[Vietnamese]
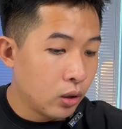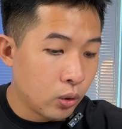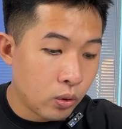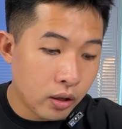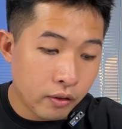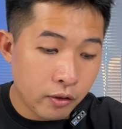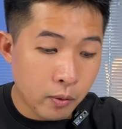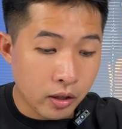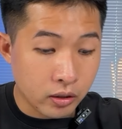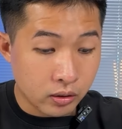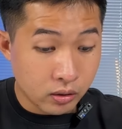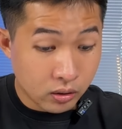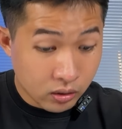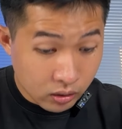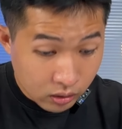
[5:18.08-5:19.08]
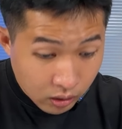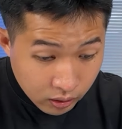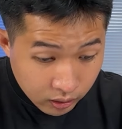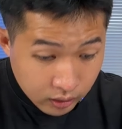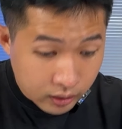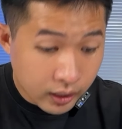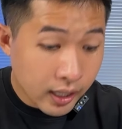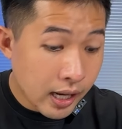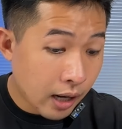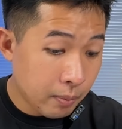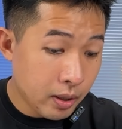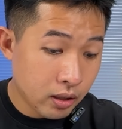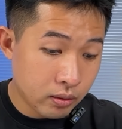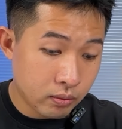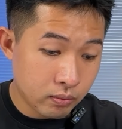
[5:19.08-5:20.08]
nó là cái phiên bản cực kỳ đặc
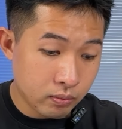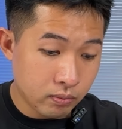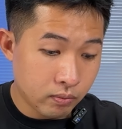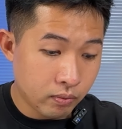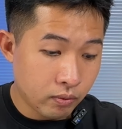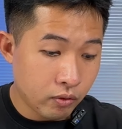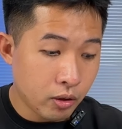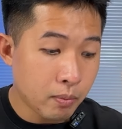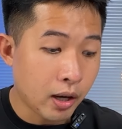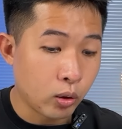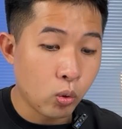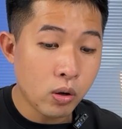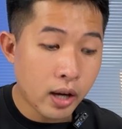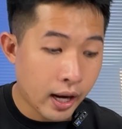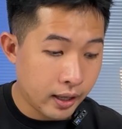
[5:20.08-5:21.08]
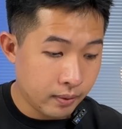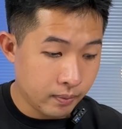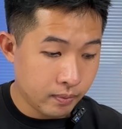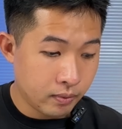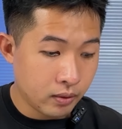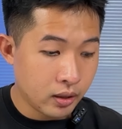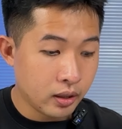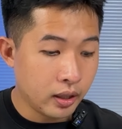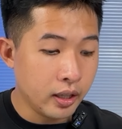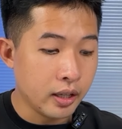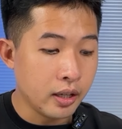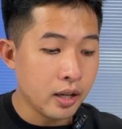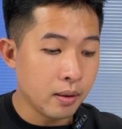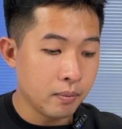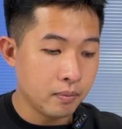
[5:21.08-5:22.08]
biệt phiên bản Quốc Khánh kỷ
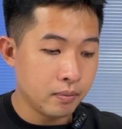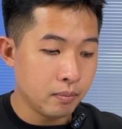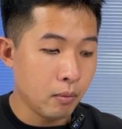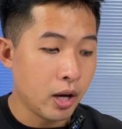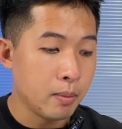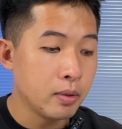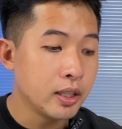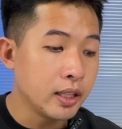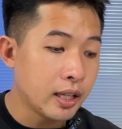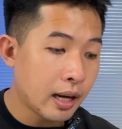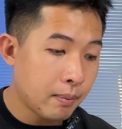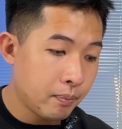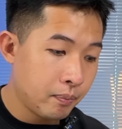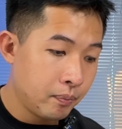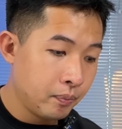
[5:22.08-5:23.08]
niệm 79 năm.